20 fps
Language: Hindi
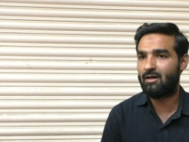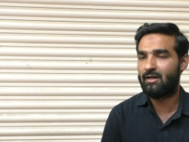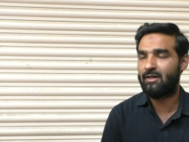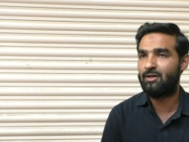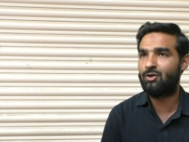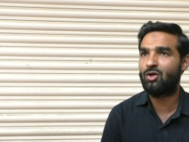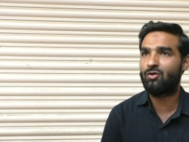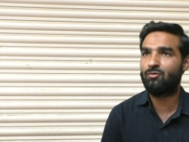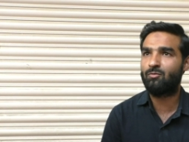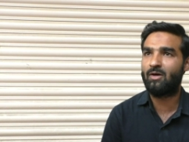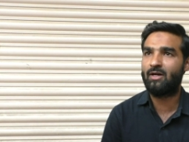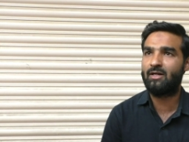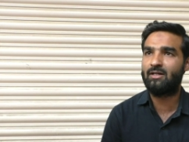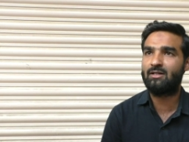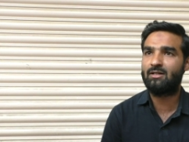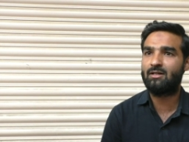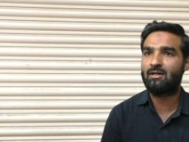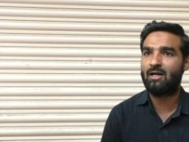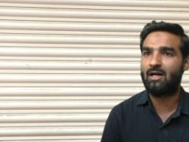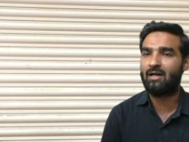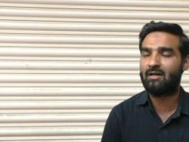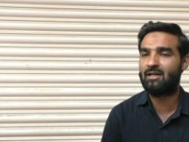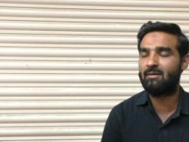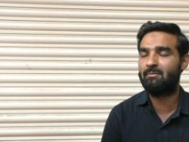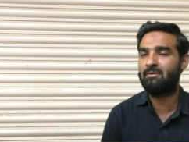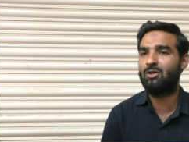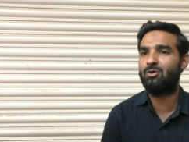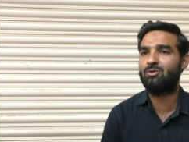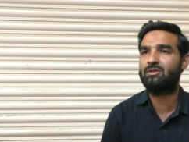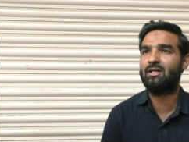एंड ऑफ पॉइंट आखिर में
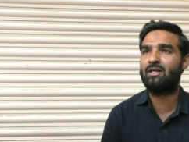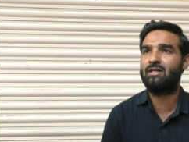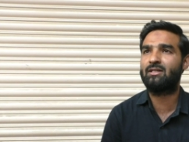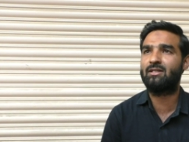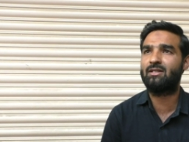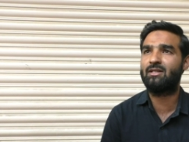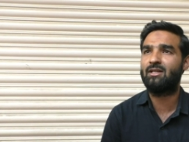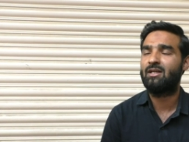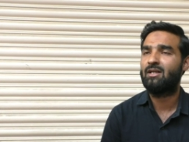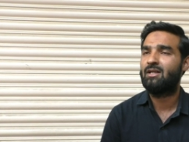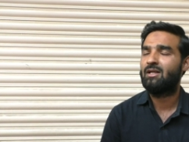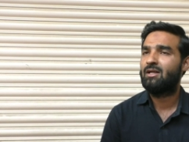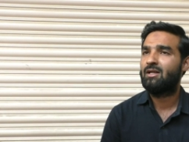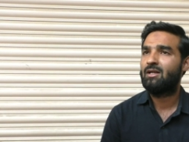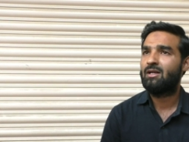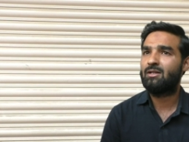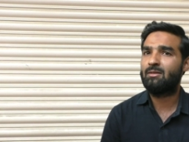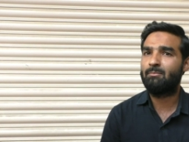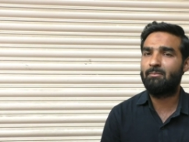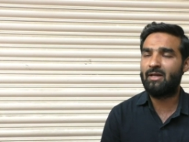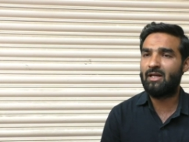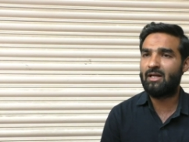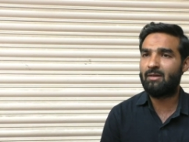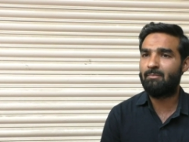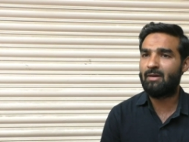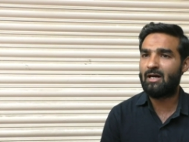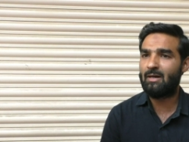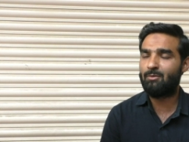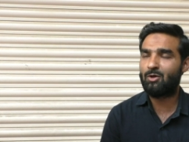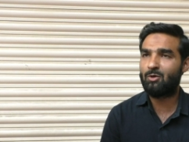ये होता है कि बे
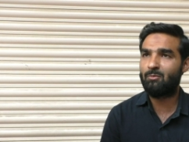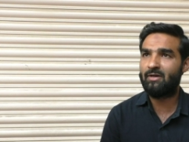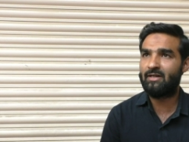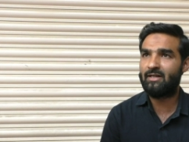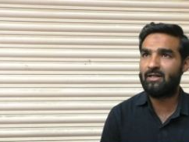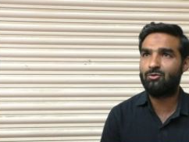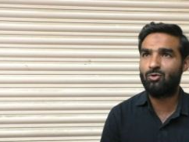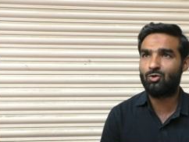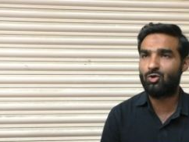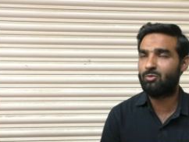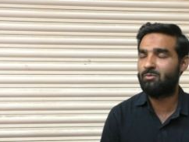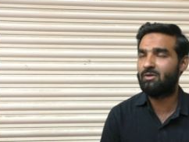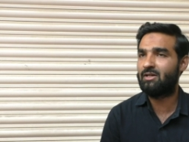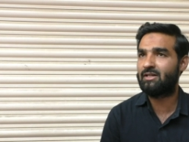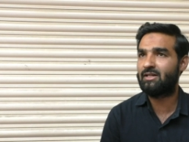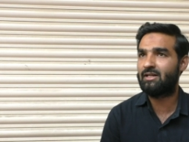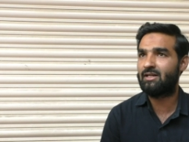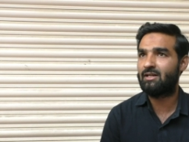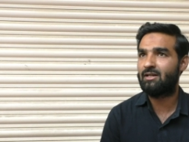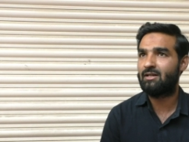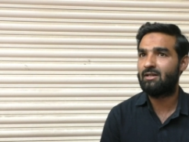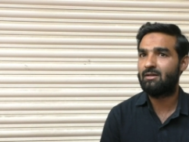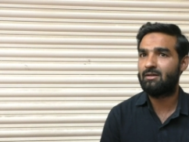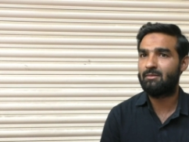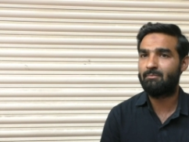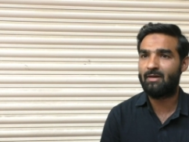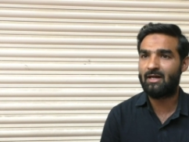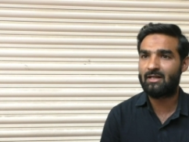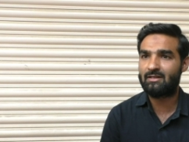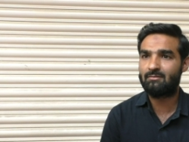बाप और बेटे दोनों मिल के
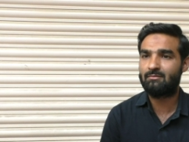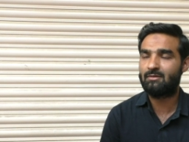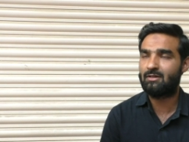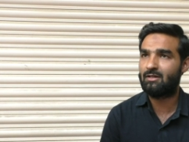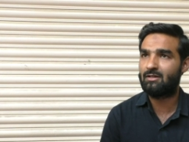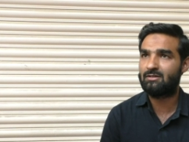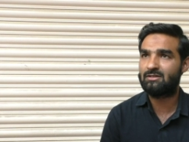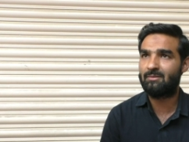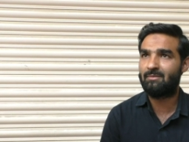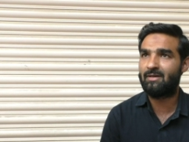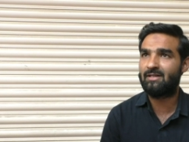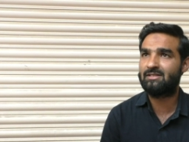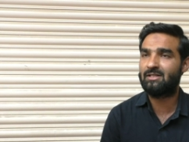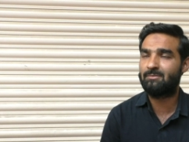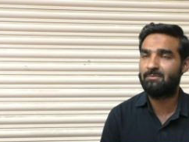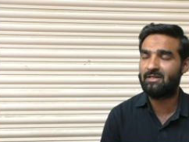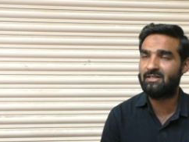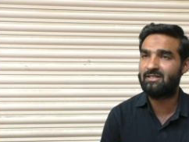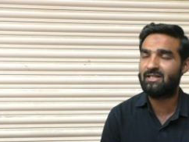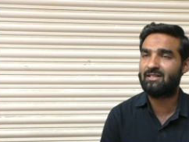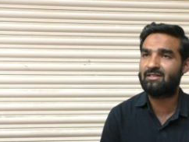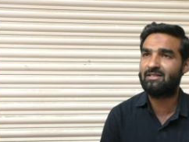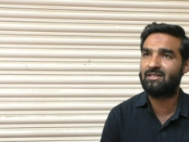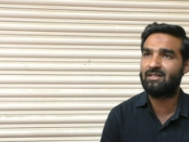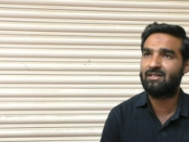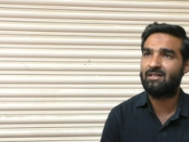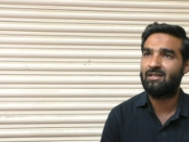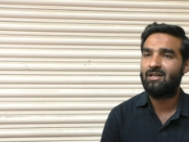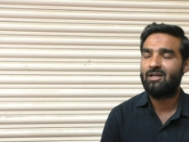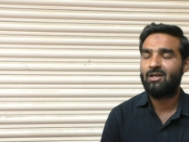बात ज़बान से फिर जाते
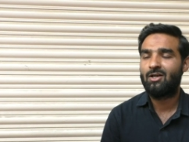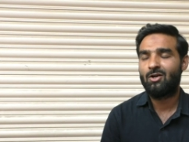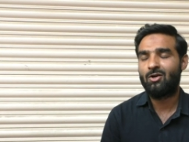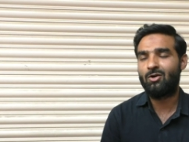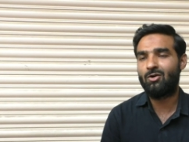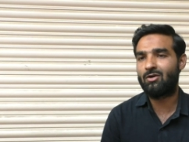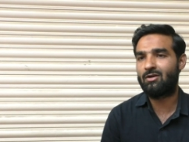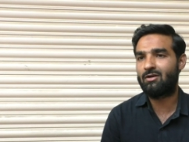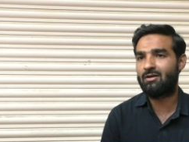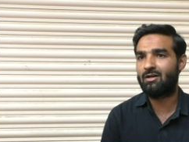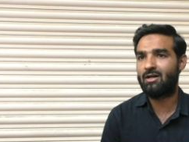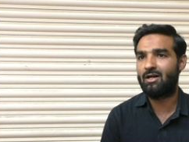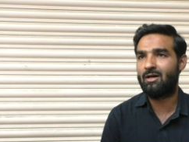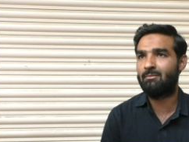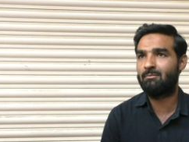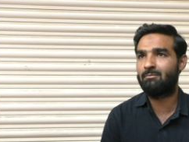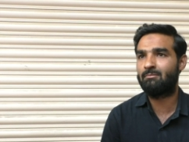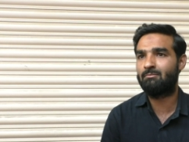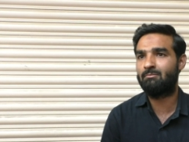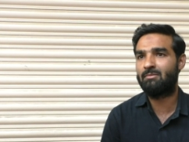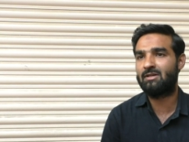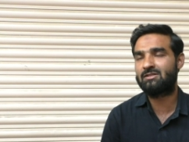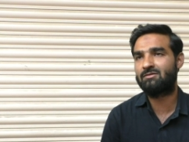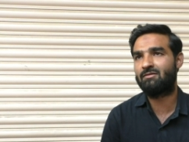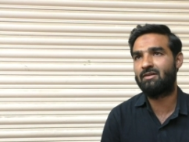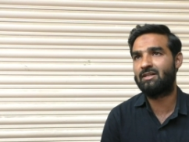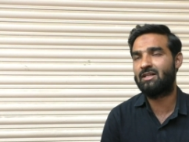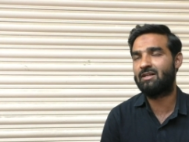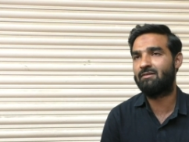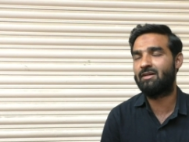हैं और हम बस
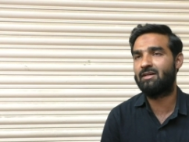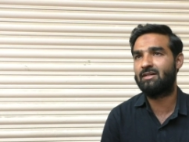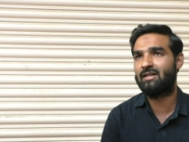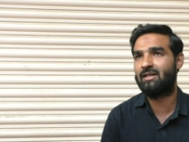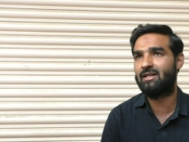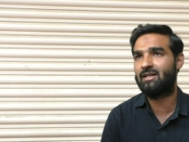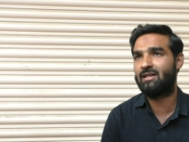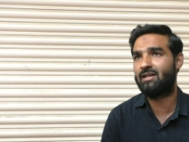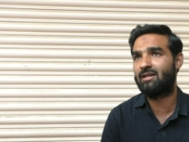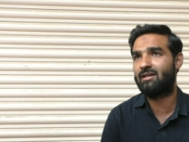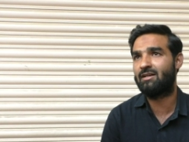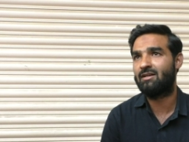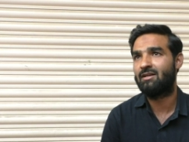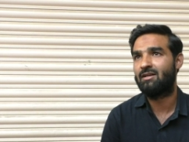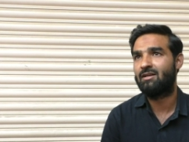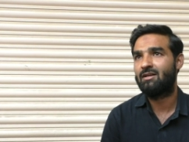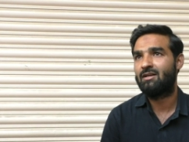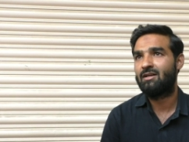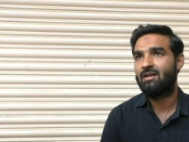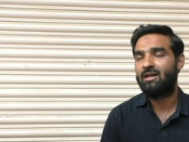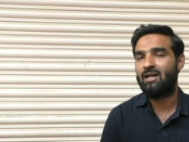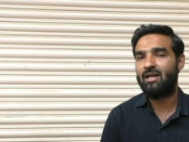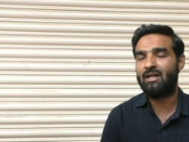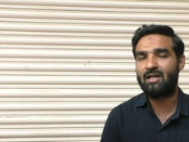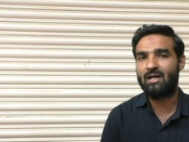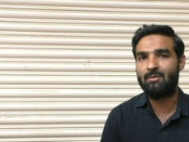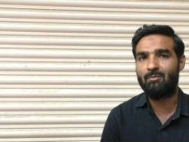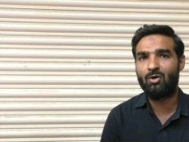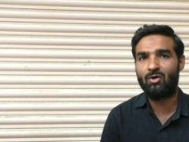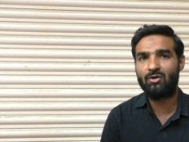वहीं के वहीं ठहरे रहे एक
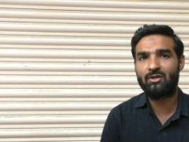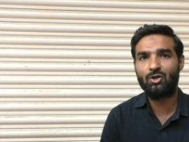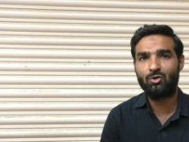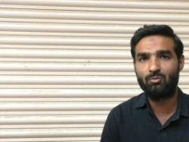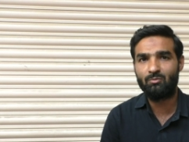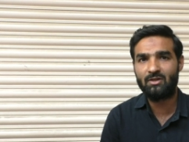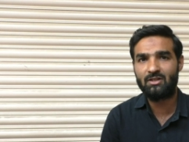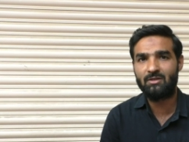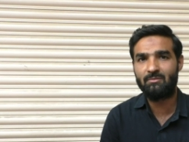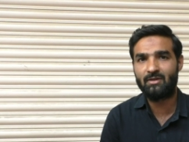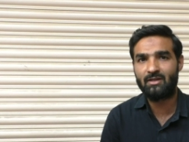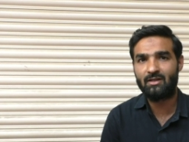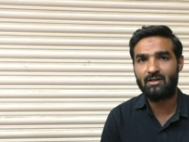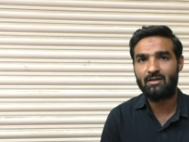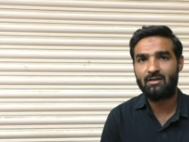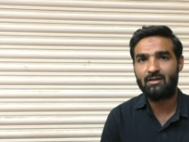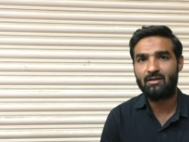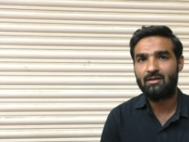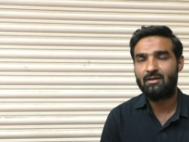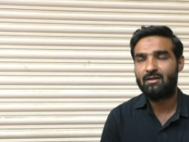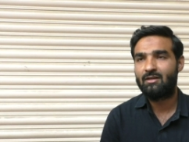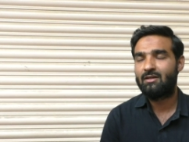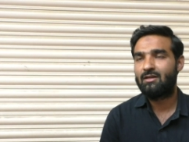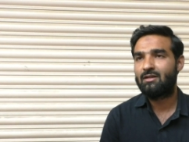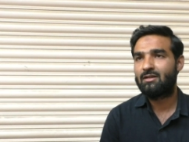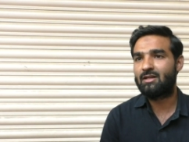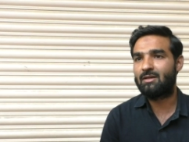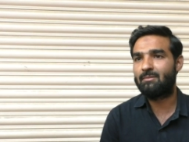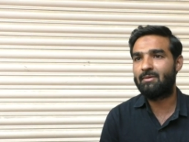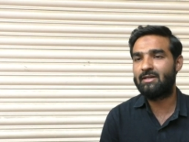अमाउंट की उम्मीद में
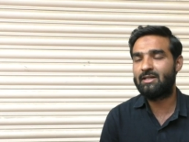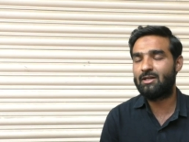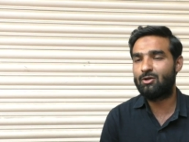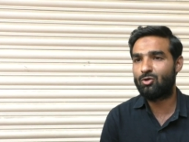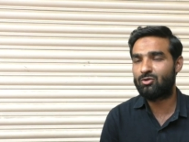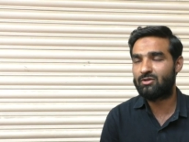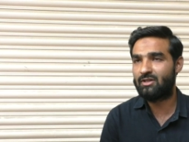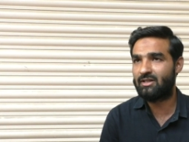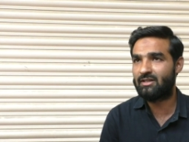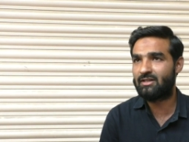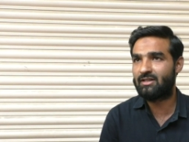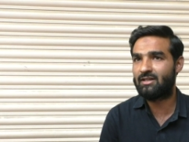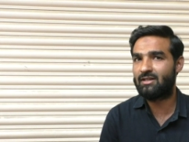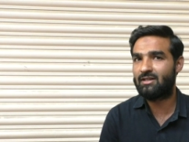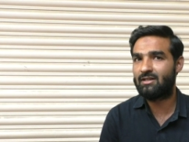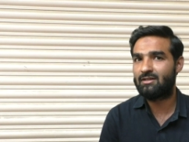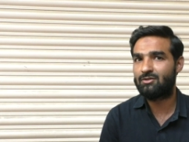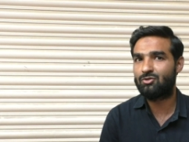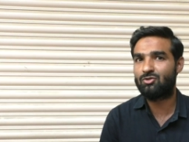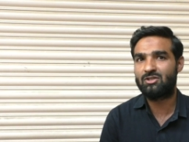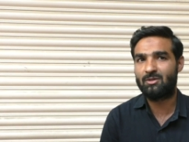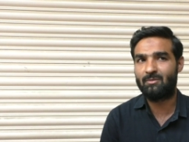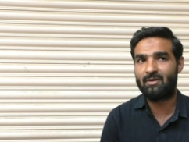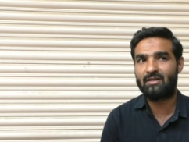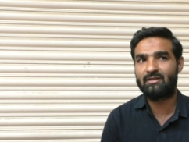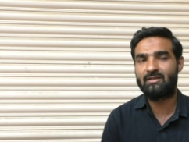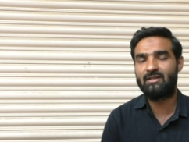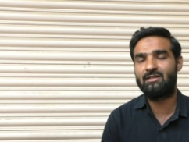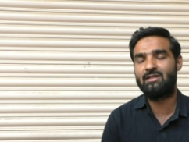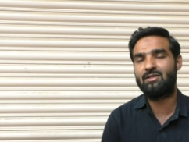कि भाई ये लोग देंगे जो
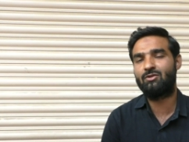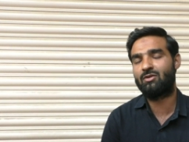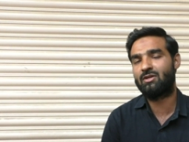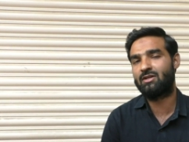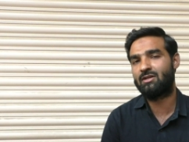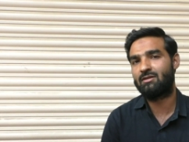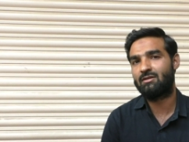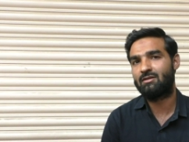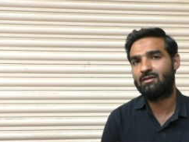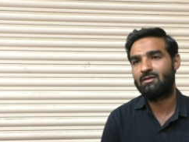ज़बान की थी इन्होंने